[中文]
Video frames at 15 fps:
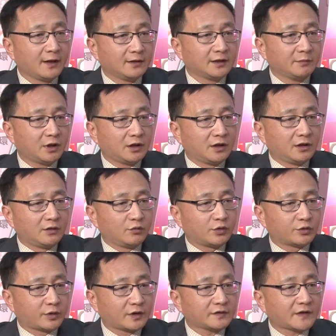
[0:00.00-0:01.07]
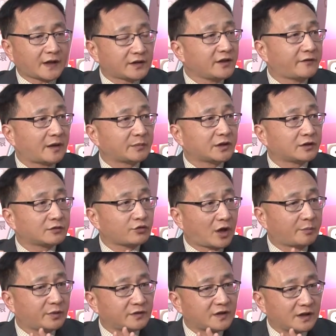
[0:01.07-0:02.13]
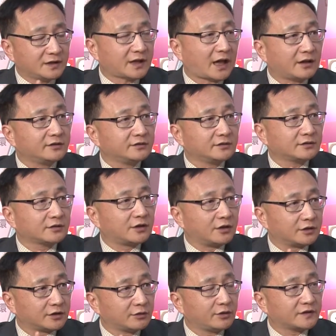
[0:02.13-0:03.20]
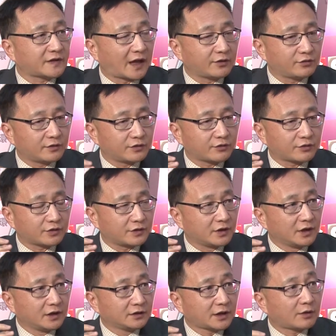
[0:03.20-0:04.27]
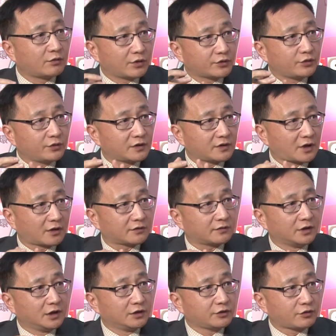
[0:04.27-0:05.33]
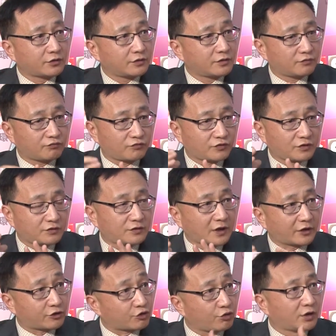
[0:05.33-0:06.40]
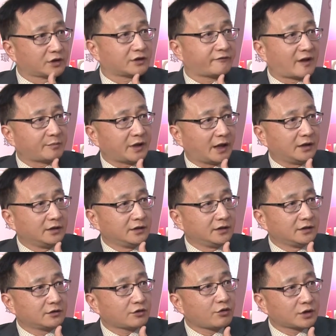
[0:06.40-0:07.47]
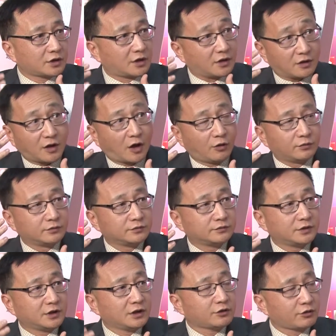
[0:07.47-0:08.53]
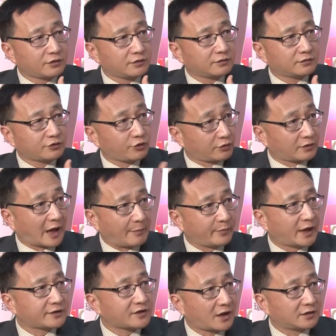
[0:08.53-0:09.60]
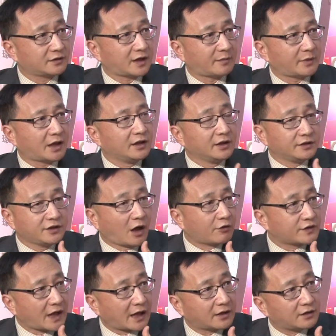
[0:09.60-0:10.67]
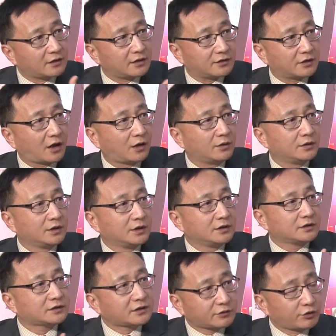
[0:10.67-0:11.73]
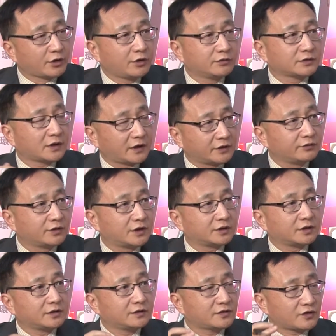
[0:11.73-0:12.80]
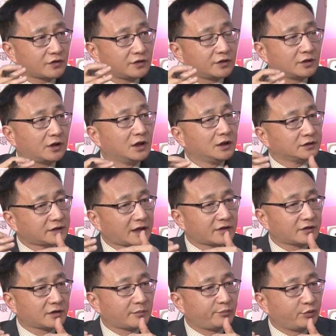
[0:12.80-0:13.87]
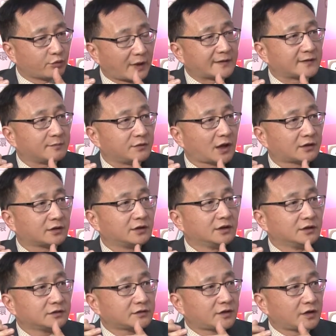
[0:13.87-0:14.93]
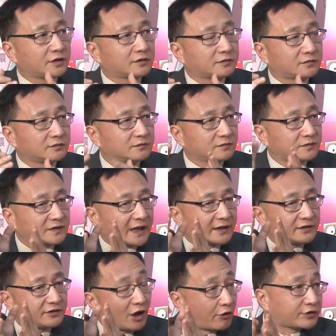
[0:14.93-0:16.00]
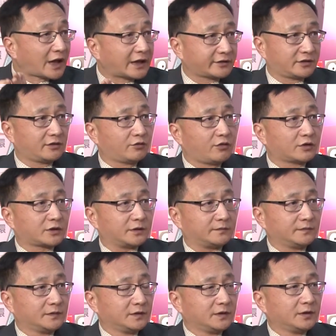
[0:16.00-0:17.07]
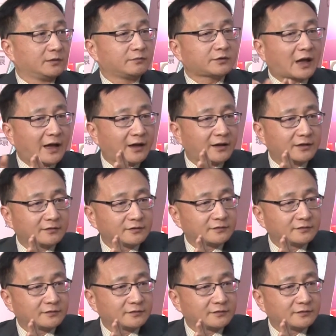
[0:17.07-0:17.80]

那么，我觉得在这方面呢，川普仍然可能会采取的就是他过去的那样，就是在说的方面说的很高，就是去谈判，商人谈判，要价很高。是。最后呢，很有可能是一个，但是呢，不管怎么样呢，这个在要价的这个过程，他。